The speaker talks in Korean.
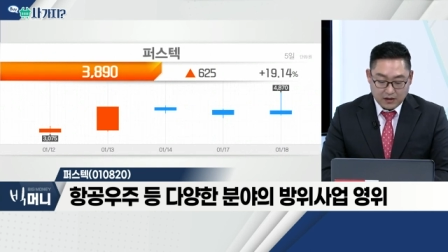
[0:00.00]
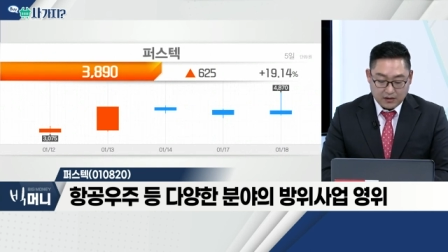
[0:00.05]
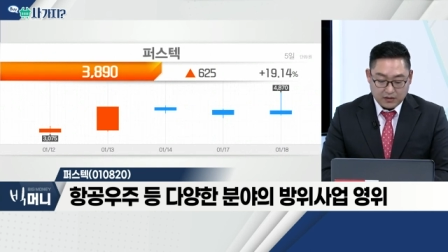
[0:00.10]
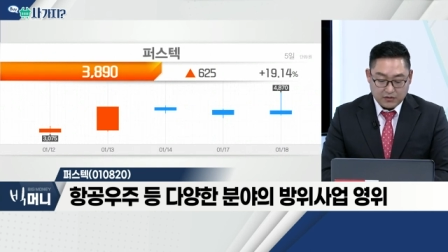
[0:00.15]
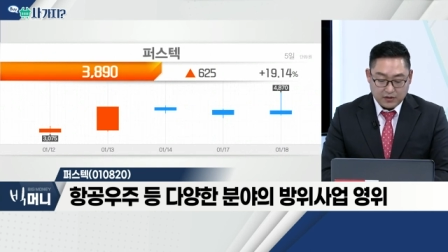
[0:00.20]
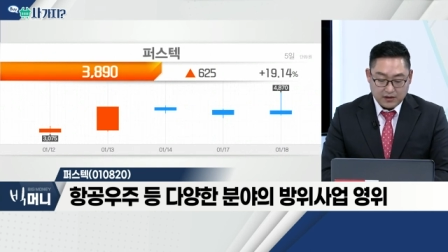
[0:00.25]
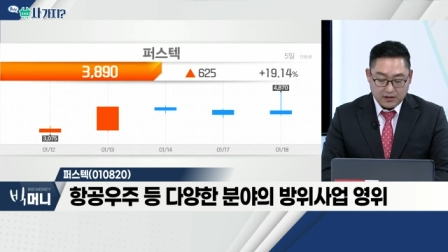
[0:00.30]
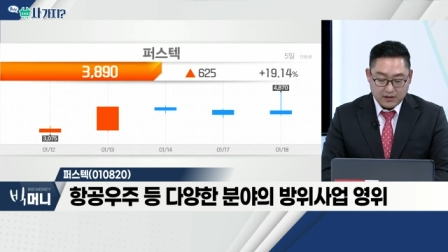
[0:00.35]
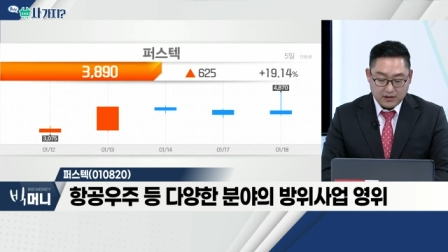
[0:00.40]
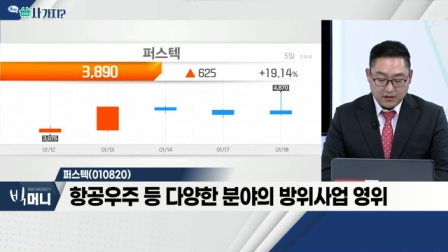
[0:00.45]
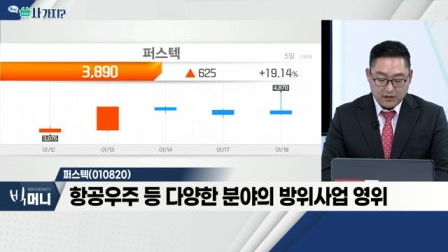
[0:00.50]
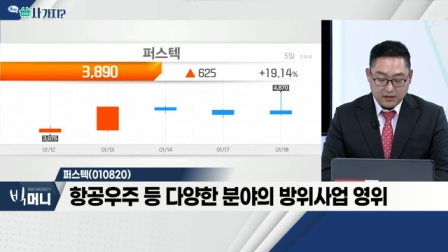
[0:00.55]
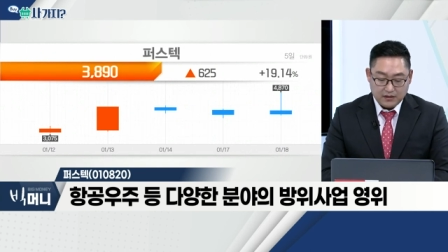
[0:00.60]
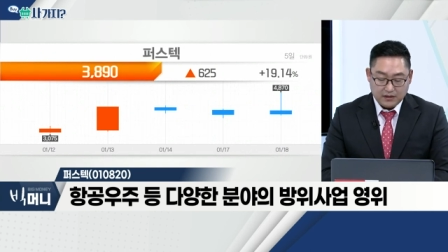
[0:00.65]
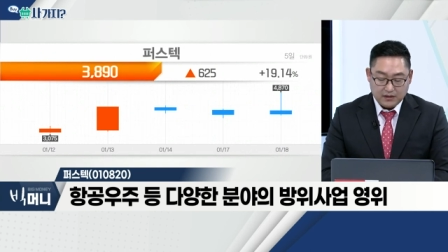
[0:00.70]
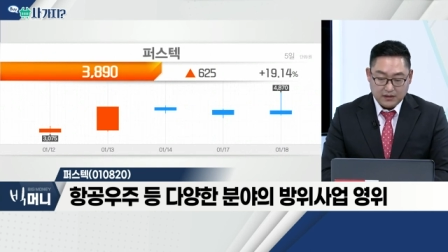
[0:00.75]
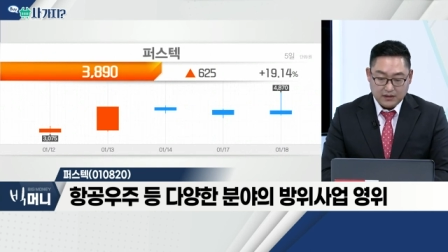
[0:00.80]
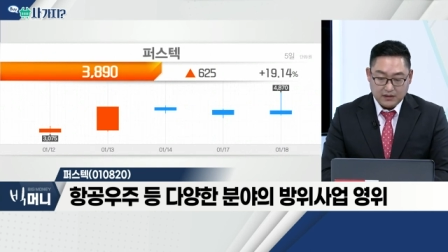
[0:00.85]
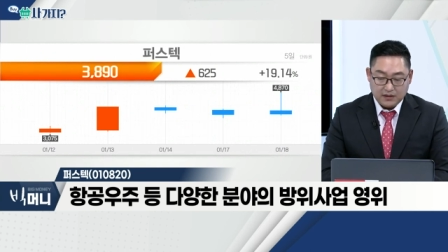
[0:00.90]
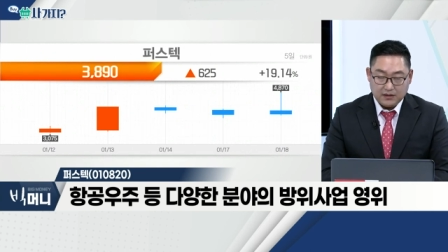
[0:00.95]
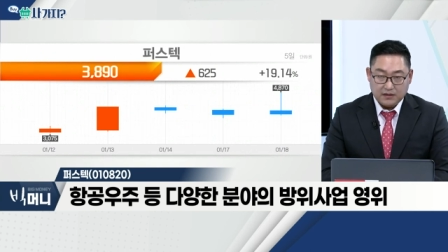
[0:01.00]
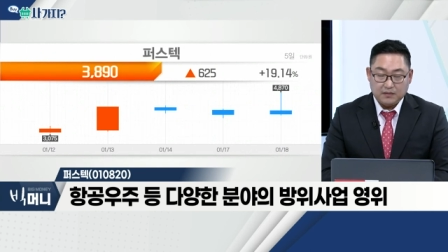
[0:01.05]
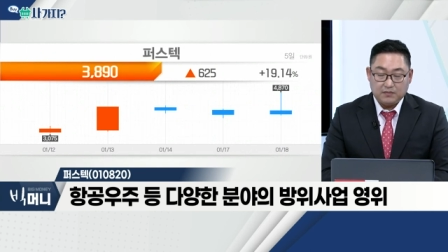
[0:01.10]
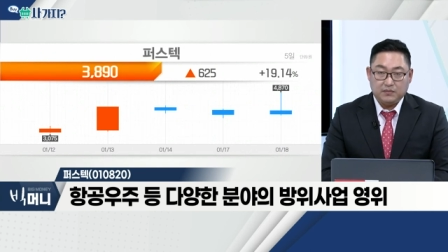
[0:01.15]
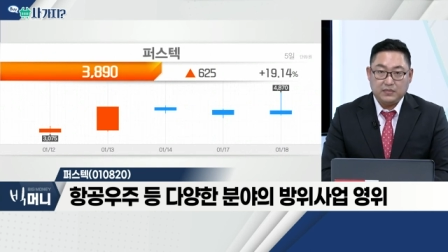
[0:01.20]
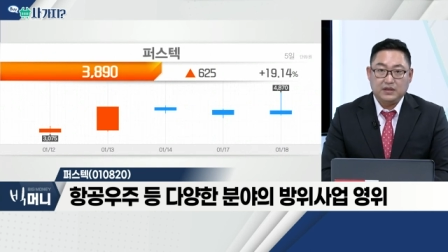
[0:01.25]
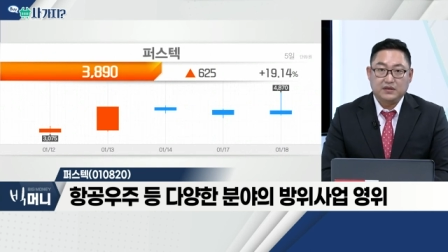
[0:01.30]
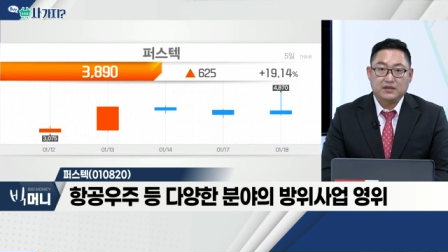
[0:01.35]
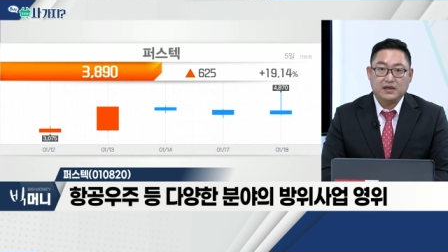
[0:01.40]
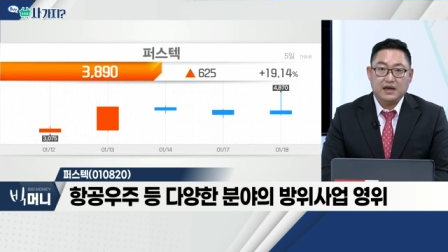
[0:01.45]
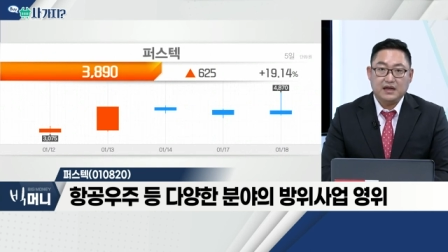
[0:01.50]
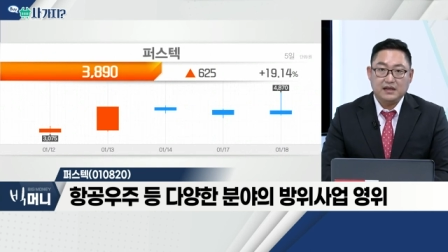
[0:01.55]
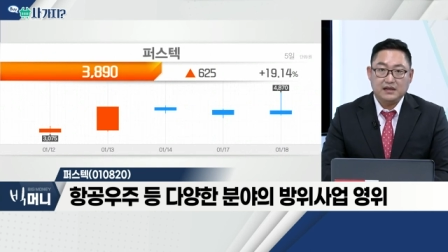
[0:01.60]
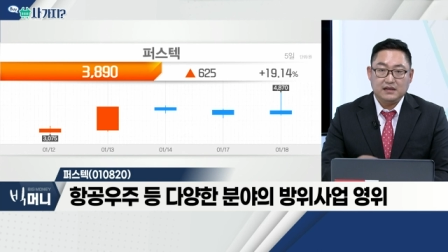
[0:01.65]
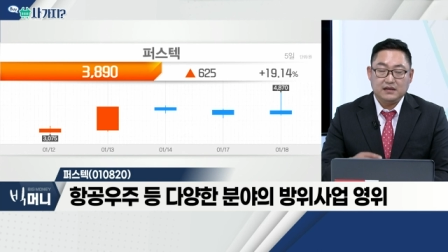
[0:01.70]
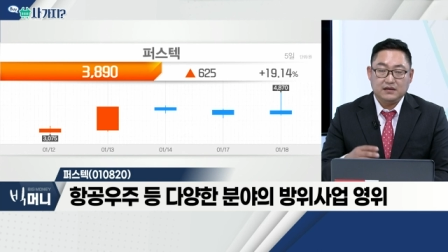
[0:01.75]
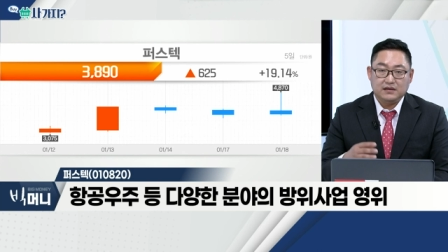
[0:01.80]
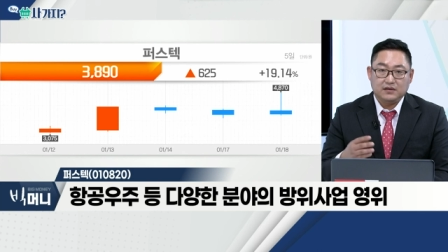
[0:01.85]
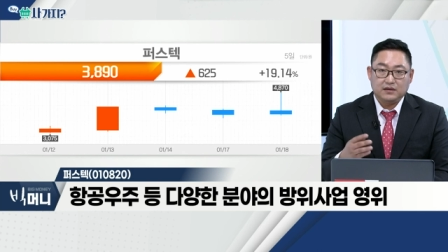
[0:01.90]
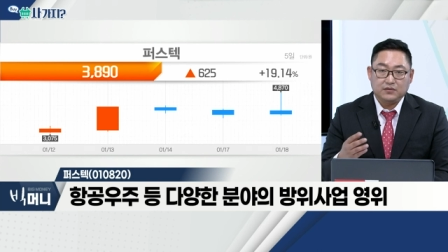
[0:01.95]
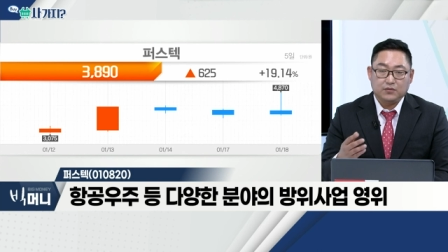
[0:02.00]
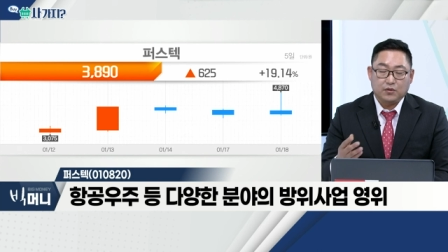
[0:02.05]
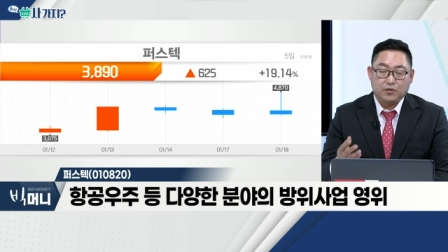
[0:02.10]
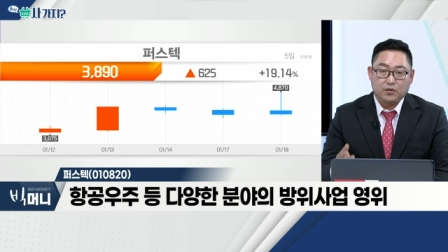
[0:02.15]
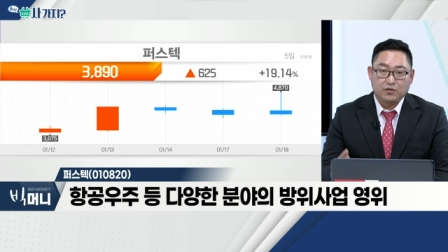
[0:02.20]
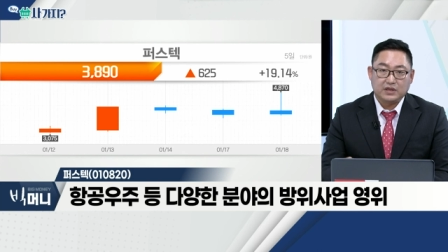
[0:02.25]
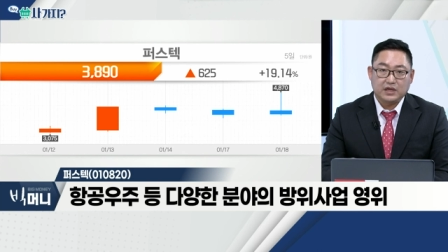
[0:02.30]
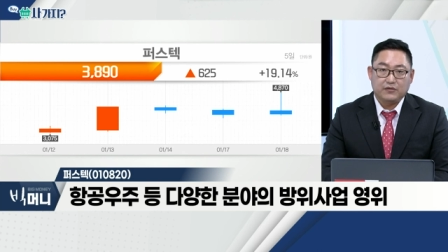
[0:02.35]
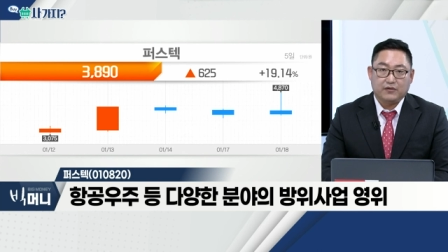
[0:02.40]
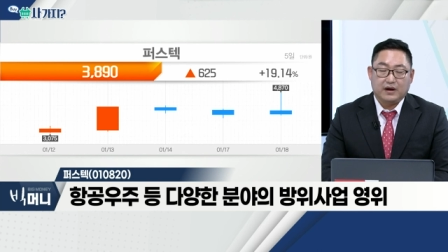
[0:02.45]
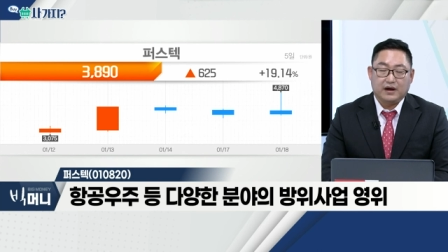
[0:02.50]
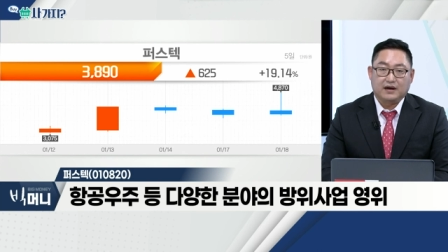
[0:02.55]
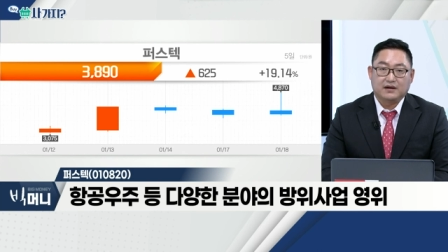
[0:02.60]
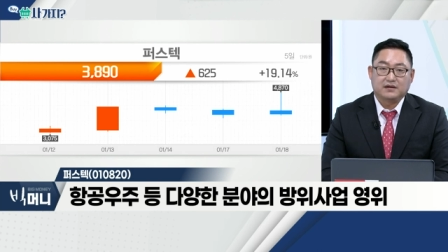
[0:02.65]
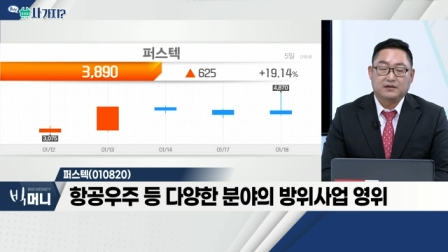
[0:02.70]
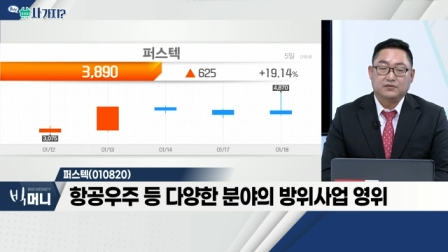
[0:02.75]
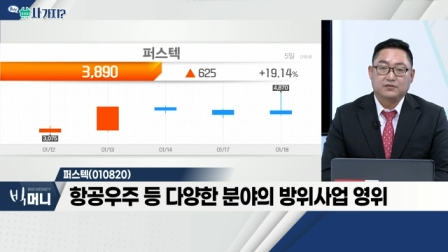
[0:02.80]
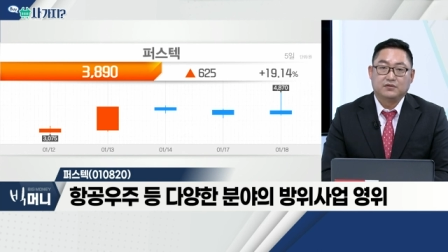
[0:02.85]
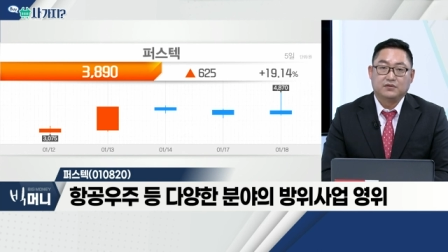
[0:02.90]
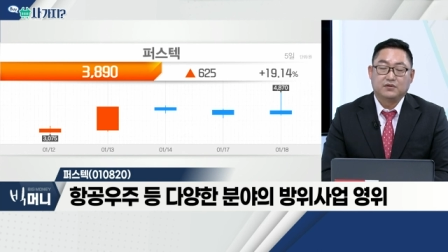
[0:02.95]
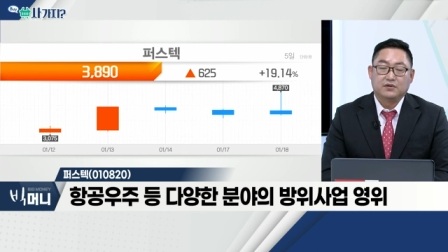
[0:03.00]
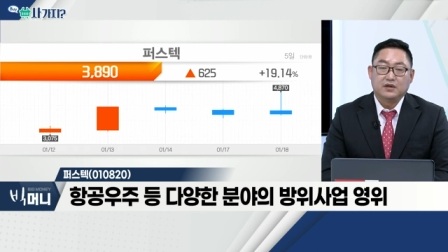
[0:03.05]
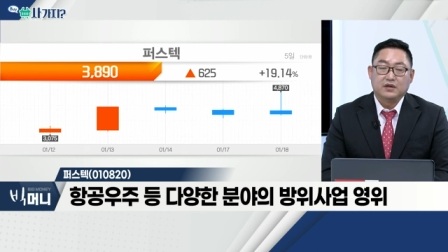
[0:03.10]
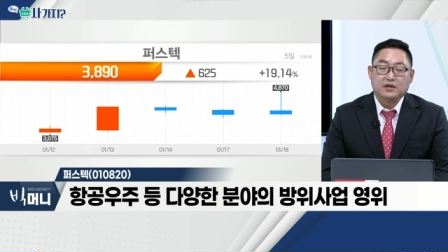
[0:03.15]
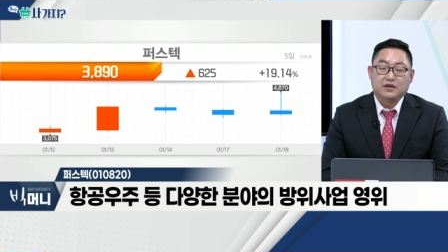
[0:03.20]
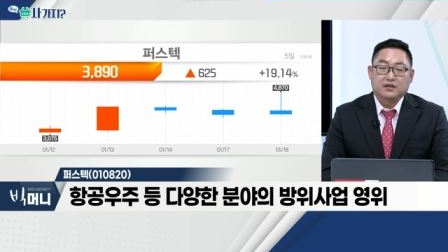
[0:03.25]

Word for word: 최근 이 미사일 호재와 그리고